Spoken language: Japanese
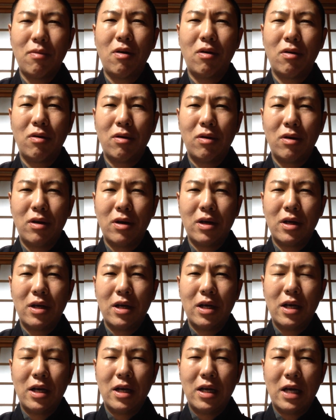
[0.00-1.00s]
も
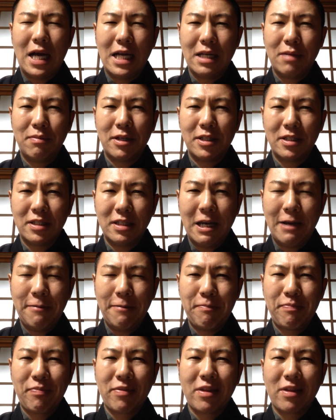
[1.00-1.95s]
ありますね。